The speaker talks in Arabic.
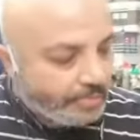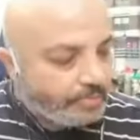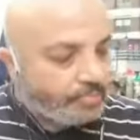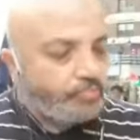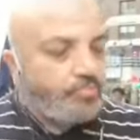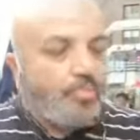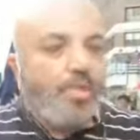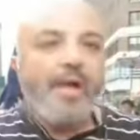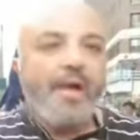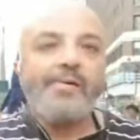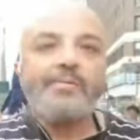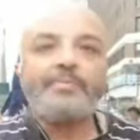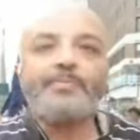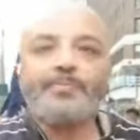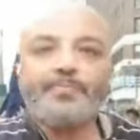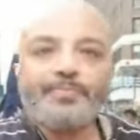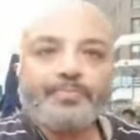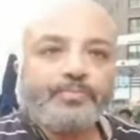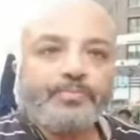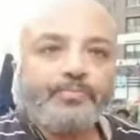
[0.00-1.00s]

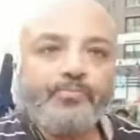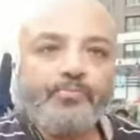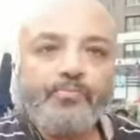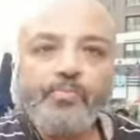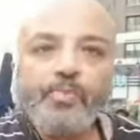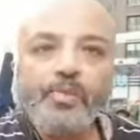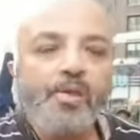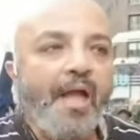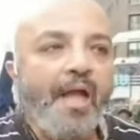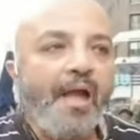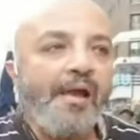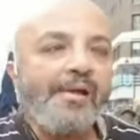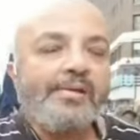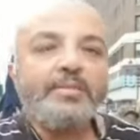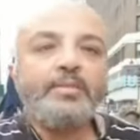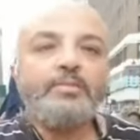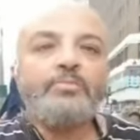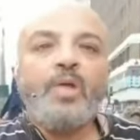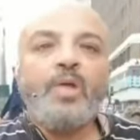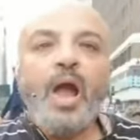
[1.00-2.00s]
بتعرفني بقول لك
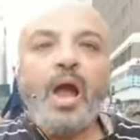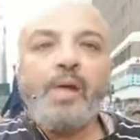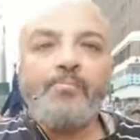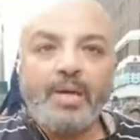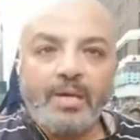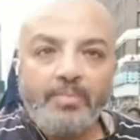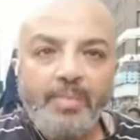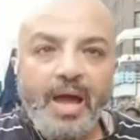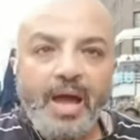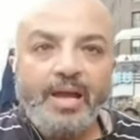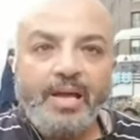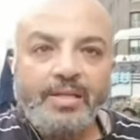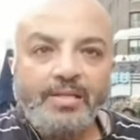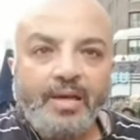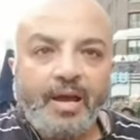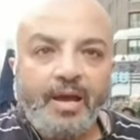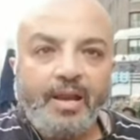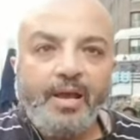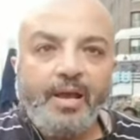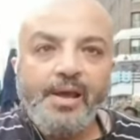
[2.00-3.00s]
عمك
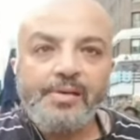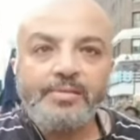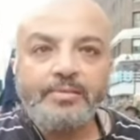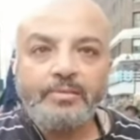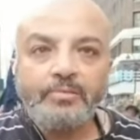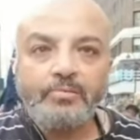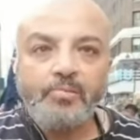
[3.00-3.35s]
بهجت يا ولد